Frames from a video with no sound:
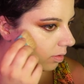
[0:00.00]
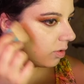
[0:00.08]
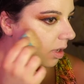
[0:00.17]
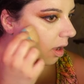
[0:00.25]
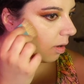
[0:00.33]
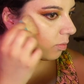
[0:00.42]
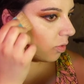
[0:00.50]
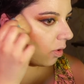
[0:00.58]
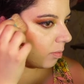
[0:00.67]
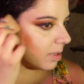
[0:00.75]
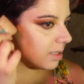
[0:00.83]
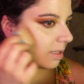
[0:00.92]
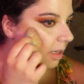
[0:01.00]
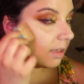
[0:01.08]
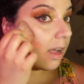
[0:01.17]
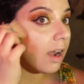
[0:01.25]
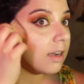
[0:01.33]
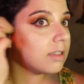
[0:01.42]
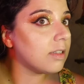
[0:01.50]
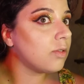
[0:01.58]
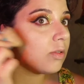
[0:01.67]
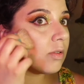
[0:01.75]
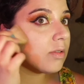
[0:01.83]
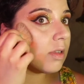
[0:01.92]
Bu yağmur olmasaydı her şey
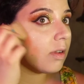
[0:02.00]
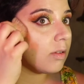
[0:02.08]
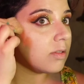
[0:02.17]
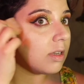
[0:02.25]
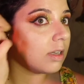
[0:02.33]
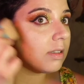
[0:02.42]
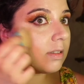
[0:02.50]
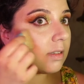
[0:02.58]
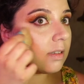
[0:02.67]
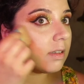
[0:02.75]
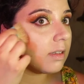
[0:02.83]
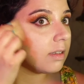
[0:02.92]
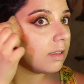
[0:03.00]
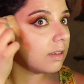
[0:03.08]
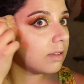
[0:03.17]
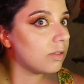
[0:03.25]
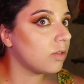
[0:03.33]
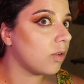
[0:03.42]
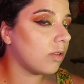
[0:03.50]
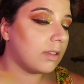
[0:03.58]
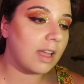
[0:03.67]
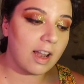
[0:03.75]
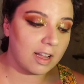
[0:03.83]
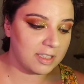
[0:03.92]
çok güzel olacaktı. Çok
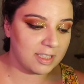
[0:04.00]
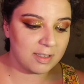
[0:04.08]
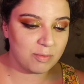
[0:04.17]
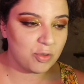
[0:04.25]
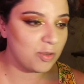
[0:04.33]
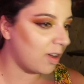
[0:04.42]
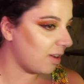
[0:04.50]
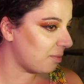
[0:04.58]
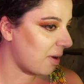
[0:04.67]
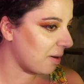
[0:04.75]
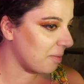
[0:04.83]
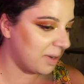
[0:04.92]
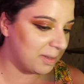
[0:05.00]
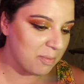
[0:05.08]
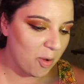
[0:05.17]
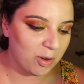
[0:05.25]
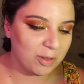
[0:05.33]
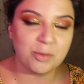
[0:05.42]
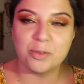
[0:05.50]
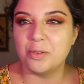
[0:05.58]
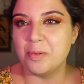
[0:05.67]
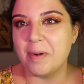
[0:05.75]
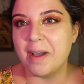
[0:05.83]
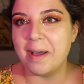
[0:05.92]
telaşlıyım şu an bakmayın böyle
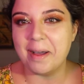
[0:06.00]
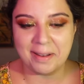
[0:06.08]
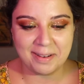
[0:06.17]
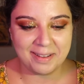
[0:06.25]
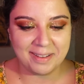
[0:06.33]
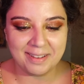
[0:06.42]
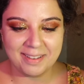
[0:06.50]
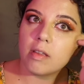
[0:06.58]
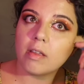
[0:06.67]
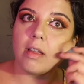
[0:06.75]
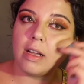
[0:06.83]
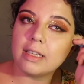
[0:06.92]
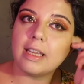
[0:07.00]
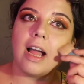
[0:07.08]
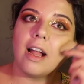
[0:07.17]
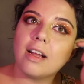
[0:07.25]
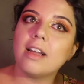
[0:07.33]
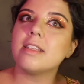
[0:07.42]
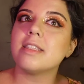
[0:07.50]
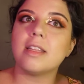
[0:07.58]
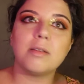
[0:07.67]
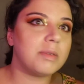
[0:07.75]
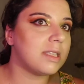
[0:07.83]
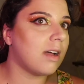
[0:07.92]
durduğuma yani. Ya Kerkaya'sı
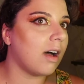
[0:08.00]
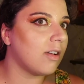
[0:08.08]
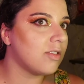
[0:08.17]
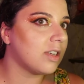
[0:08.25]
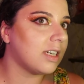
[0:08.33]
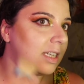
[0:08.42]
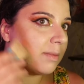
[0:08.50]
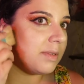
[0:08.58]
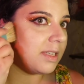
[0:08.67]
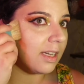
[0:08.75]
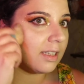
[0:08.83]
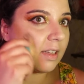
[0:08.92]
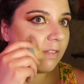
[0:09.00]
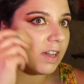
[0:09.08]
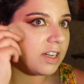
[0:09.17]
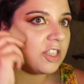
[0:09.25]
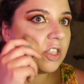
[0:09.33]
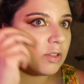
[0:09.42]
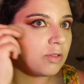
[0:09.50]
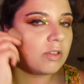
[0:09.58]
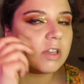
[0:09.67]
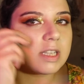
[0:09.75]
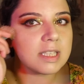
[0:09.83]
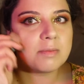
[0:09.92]
da biz daha önce klip çektik ve kış
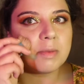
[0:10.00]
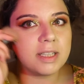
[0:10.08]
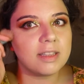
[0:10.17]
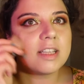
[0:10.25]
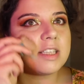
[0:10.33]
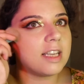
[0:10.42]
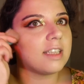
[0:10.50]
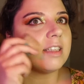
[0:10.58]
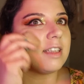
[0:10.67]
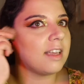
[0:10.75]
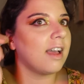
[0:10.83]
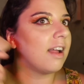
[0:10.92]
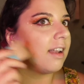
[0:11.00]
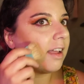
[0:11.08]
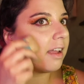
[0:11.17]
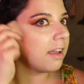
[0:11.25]
günü Kasım ayında çektik yani.